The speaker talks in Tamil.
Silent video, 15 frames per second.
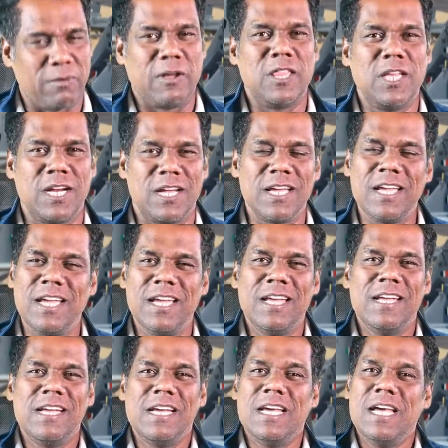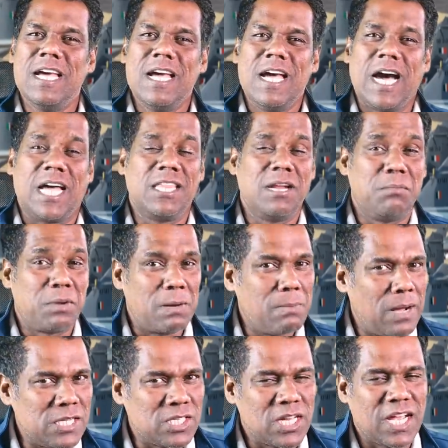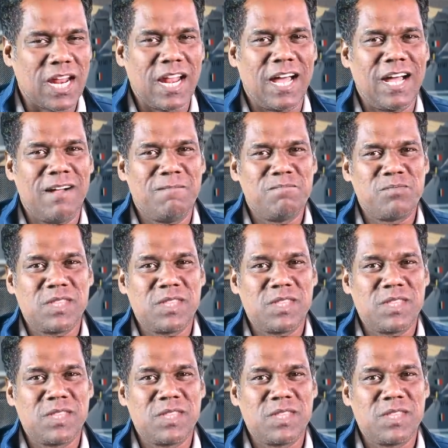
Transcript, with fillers: இப்போ வந்திருக்கு அதில் பிரம்மாஸ் இருக்கலாம்